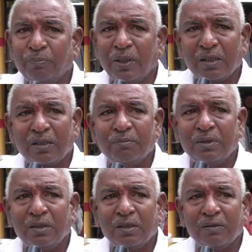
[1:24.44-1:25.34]
పథకం
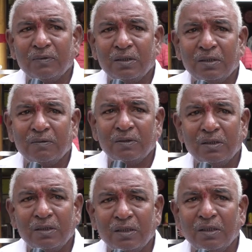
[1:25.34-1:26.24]
పెట్టడం
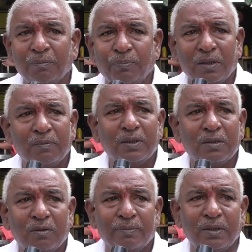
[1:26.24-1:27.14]
అనేటువంటిది ఏదైనా పది
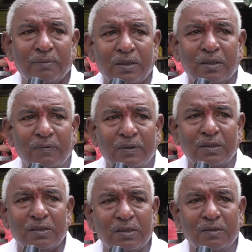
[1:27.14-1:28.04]
మందికి
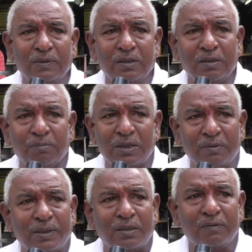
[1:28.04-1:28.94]
ఉపయోగపడేటువంటి చేయటం అనేది
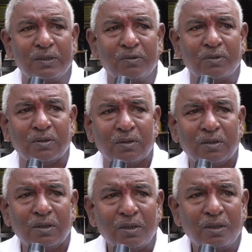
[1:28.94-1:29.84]
మంచి పథకమే అవుతుంది
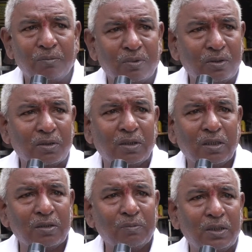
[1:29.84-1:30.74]
ఇప్పుడు
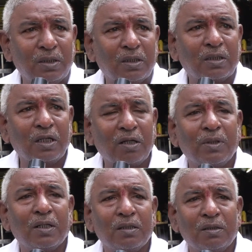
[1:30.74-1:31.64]
కన్ను
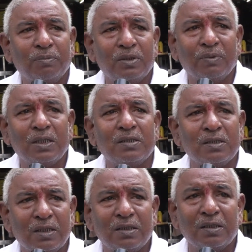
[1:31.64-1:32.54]
కనబడింది
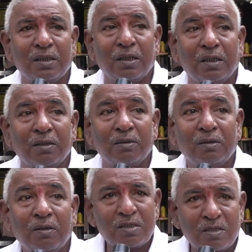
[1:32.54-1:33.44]
మనిషి ఏం చేయగలడు
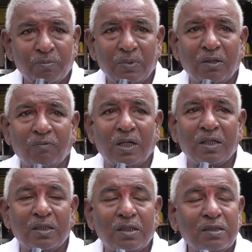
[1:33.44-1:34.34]
అసలు మా
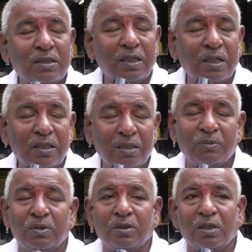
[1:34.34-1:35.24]
వాడు ఏం చేయాలన్నా
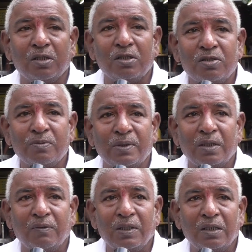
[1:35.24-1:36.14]
ముందు కంటి చూపు
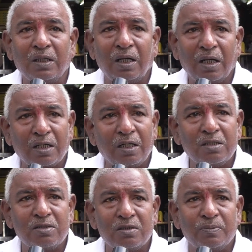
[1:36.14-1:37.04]
కావాలి ఆ
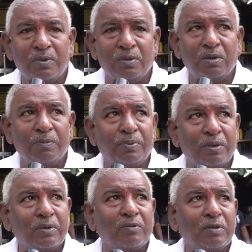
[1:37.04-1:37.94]
కంటి చూపు
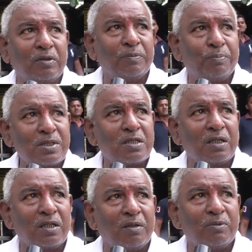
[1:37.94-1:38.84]
ప్రభుత్వం
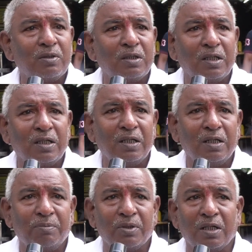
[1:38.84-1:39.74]
ఇప్పిస్తున్నాము అని అంటే
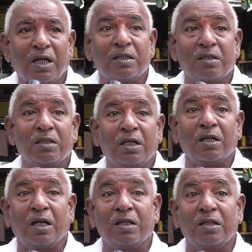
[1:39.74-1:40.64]
ఇప్పుడు
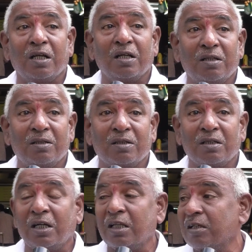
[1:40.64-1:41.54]
నేత్రదానం అన్ని
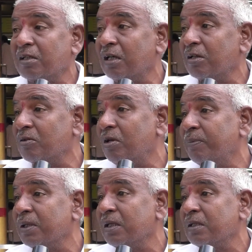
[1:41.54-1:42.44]
దానాల్లోకి నేత్రదానం
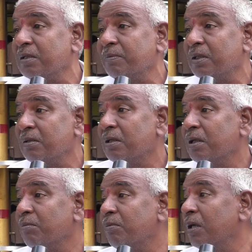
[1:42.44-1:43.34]
గొప్పదే అని చెప్పని
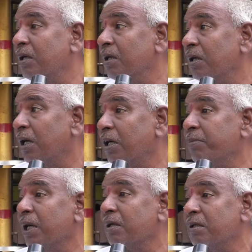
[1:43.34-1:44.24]
ఐ
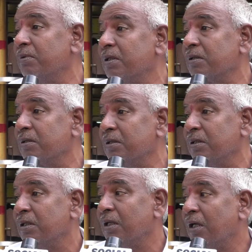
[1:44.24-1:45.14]
బ్యాంకులు పెట్టుకుని
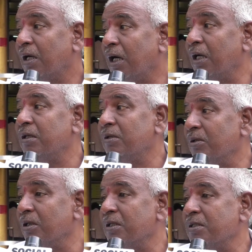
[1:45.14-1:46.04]
ఐలు
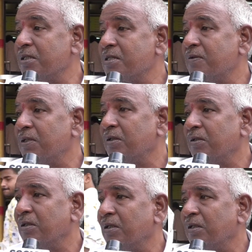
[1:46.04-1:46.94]
డొనేట్ చేసేవాళ్ళు
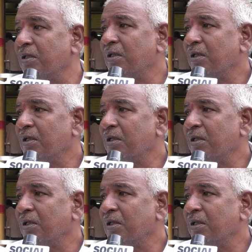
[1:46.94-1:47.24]
ఉంటారు